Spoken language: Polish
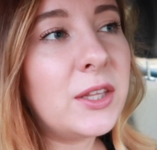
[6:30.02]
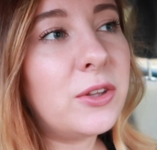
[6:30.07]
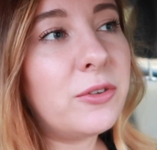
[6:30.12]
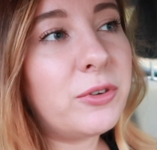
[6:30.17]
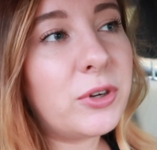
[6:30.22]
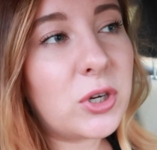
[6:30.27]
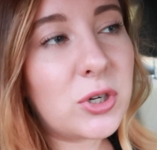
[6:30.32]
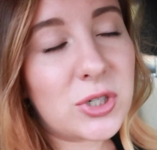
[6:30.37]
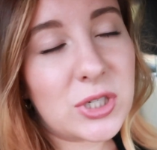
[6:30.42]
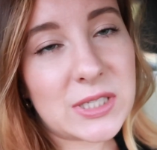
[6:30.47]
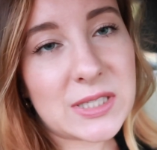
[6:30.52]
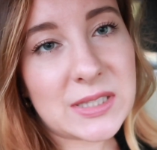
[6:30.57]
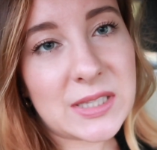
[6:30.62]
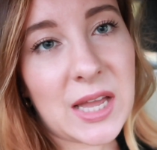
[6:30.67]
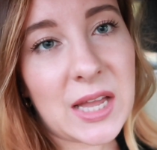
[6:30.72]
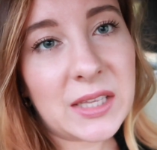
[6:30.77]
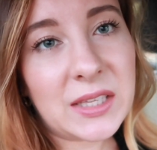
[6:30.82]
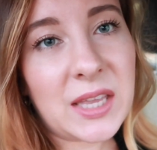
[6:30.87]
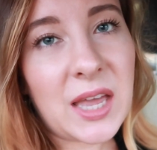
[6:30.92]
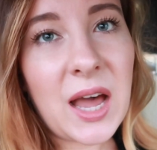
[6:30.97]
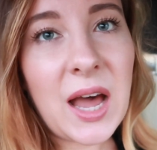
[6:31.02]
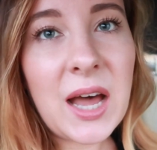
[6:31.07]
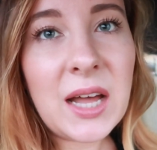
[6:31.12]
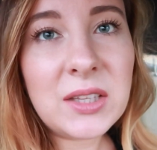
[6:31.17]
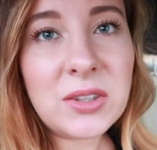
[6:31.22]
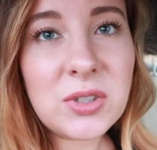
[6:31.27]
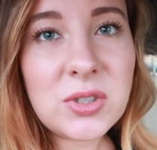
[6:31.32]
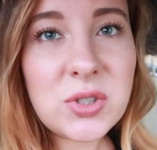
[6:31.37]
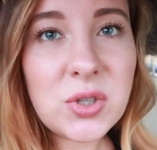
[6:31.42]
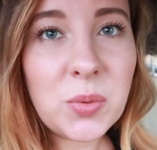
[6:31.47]
do wykorzystania,
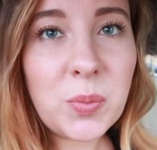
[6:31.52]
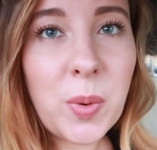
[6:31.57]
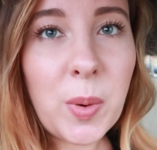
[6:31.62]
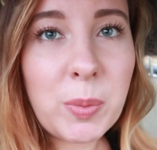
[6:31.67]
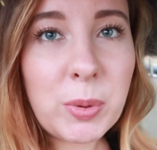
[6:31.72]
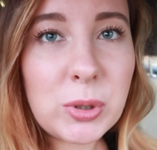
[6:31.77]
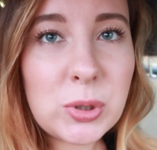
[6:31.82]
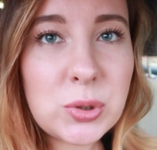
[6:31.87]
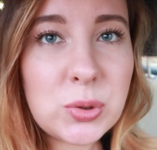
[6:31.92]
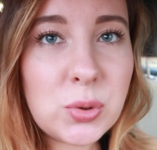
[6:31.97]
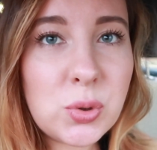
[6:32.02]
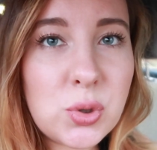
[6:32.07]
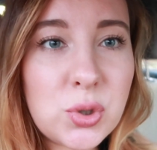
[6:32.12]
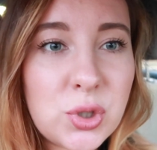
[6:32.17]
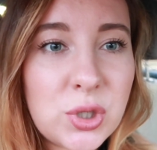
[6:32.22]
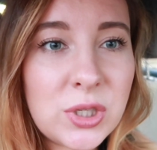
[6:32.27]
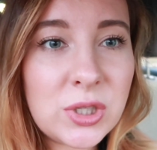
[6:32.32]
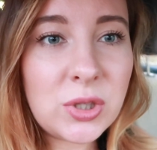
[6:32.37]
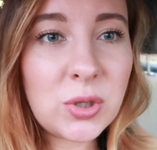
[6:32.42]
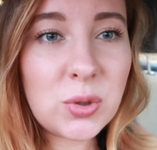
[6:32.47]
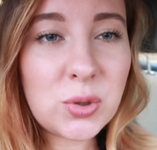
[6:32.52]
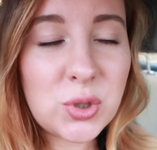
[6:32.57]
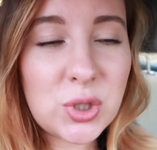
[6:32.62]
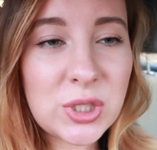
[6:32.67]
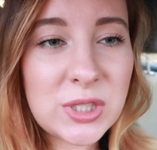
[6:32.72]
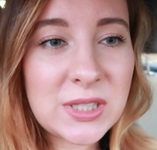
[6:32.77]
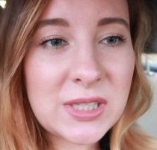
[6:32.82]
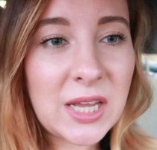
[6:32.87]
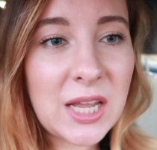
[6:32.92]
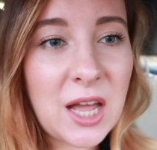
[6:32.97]
a to są po prostu już, e, to już
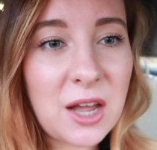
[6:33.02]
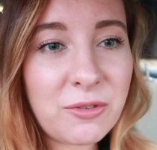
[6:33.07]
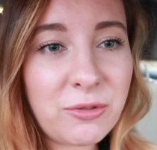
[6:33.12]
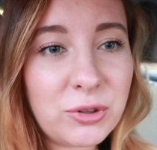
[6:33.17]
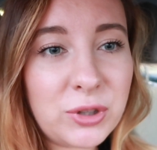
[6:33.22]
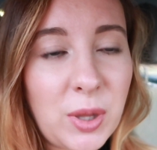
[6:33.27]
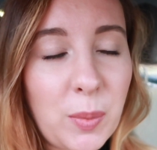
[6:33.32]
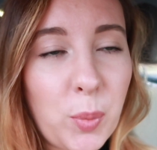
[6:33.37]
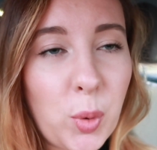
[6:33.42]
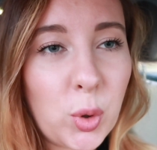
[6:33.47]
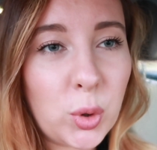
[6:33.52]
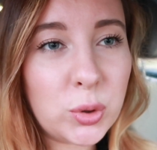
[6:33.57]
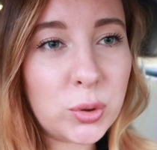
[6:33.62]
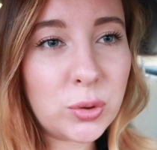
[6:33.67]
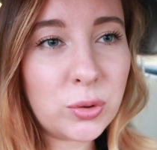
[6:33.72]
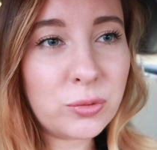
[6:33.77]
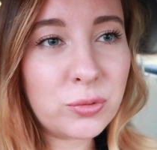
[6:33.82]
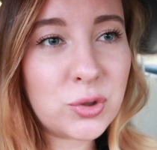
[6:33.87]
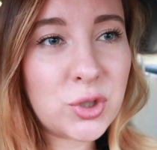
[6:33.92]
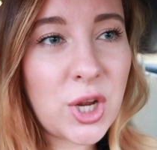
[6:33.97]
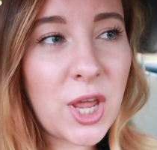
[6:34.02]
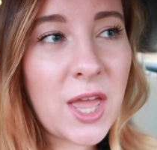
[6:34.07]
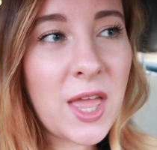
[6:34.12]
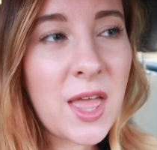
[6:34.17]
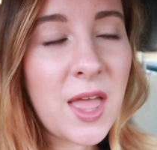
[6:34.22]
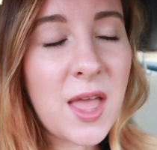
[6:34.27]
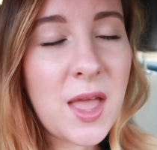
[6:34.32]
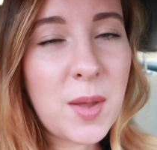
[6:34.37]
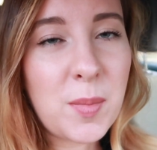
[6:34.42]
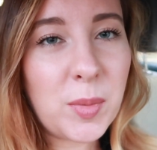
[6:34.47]
jest taka kwota punktów, że
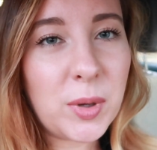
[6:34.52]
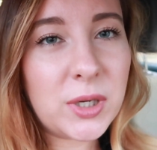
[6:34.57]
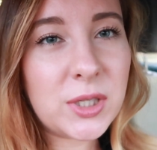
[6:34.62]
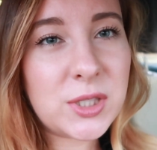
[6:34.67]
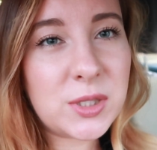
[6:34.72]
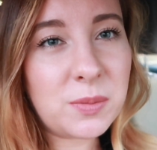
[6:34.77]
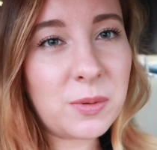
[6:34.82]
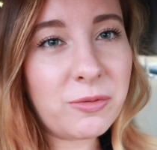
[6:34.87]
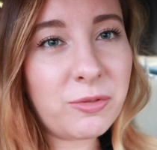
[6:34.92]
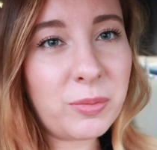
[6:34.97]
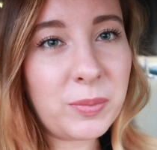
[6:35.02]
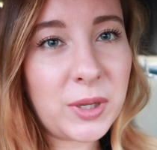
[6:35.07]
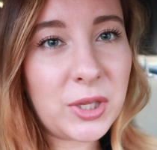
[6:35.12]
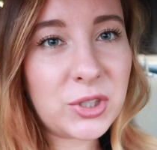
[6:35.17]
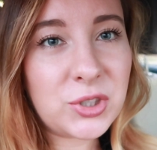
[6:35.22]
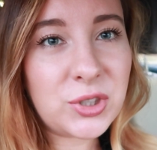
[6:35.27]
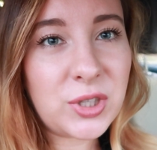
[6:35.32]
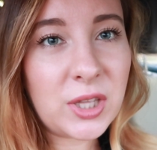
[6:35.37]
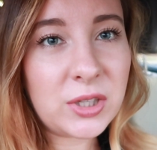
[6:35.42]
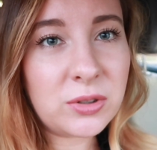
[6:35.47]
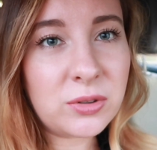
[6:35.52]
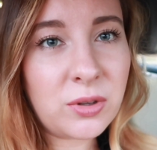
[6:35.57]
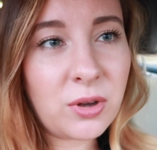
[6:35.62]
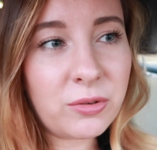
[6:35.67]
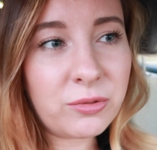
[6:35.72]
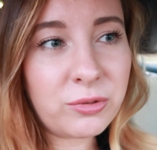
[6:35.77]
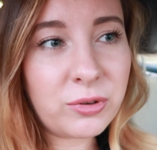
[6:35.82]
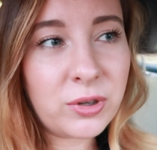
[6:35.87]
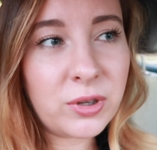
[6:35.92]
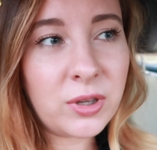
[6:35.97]
mogę sobie wymienić na
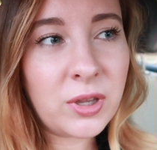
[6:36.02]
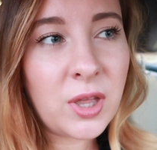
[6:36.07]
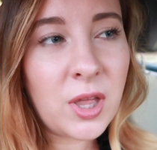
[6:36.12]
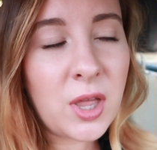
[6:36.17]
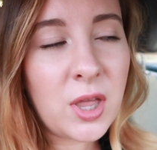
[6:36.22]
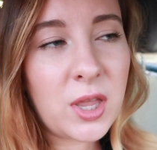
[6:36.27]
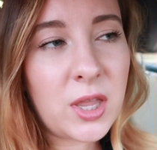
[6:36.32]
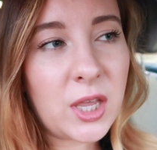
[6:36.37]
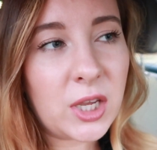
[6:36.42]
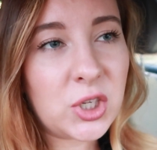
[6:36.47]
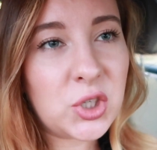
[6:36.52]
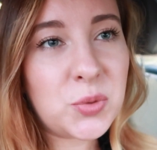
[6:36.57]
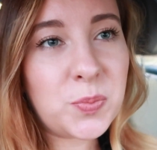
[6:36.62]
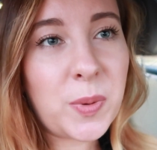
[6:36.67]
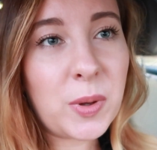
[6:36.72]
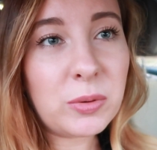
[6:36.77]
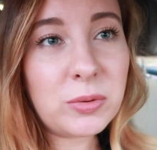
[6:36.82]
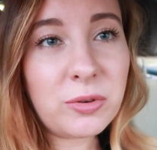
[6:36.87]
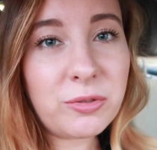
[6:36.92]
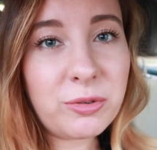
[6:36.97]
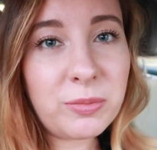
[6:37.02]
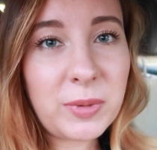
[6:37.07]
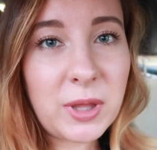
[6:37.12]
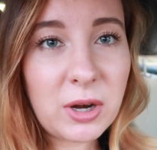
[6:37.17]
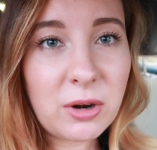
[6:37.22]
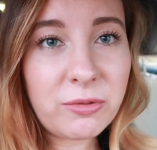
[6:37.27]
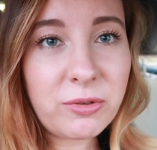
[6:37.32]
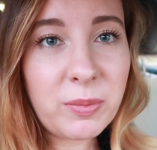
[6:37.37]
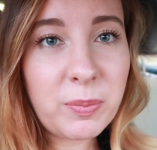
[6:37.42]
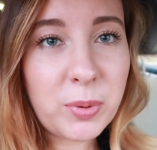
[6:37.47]
nowy, jakiś
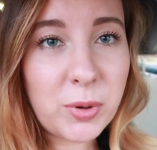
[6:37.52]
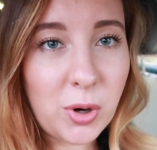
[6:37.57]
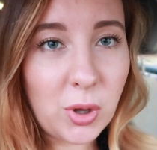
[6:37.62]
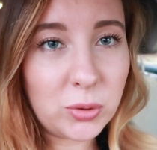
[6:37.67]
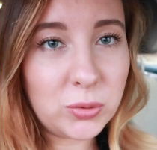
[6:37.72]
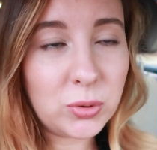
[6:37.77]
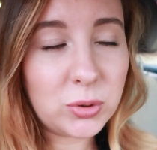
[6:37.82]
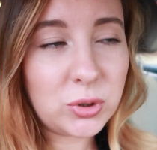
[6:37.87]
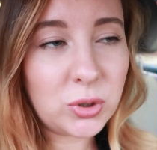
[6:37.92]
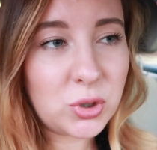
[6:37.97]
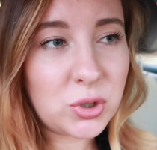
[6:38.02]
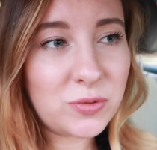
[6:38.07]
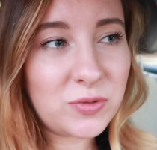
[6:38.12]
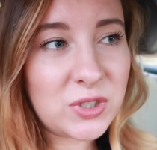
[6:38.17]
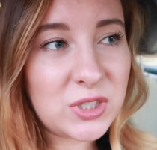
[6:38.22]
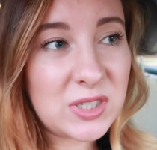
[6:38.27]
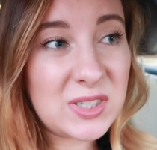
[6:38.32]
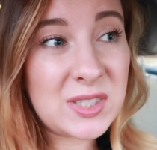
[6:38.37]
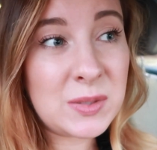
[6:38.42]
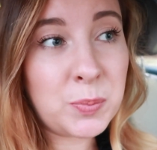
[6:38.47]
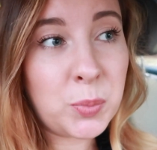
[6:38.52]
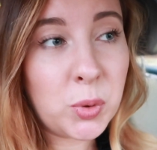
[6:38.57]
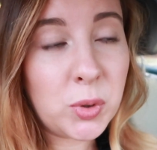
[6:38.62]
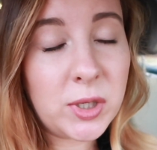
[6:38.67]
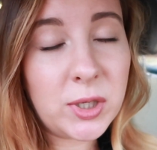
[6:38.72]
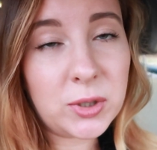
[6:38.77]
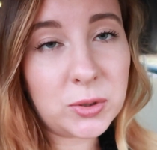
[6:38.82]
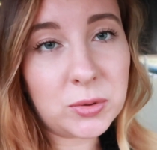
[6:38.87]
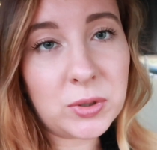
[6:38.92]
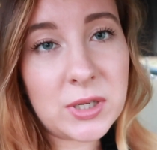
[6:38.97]
pełnowymiarowy produkt, oczywiście z
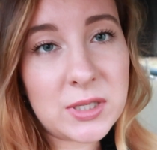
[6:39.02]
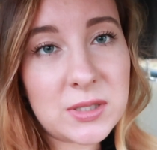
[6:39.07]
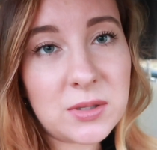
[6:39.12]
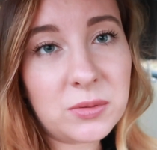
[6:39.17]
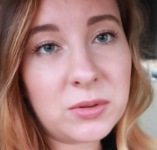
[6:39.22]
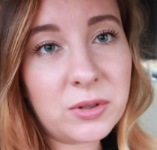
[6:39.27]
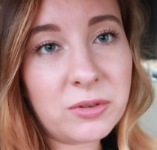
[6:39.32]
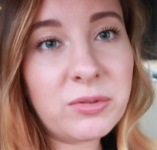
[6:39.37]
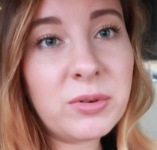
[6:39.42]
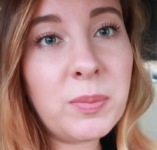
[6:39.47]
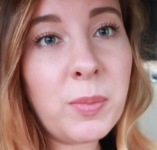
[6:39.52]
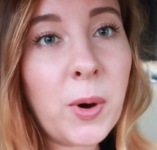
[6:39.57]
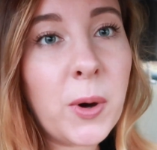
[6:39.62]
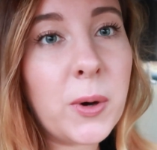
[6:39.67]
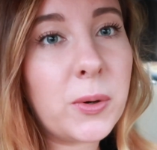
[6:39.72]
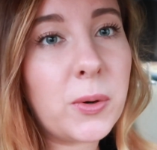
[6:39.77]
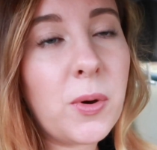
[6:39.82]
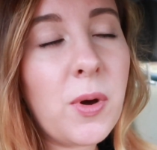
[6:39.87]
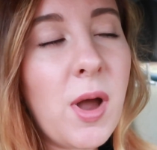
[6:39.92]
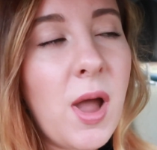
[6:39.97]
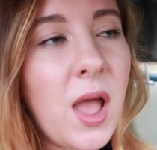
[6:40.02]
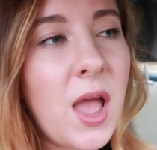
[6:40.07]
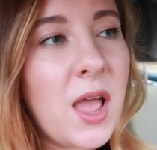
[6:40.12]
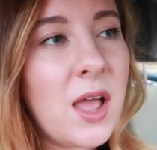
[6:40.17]
puli, które są do wyboru,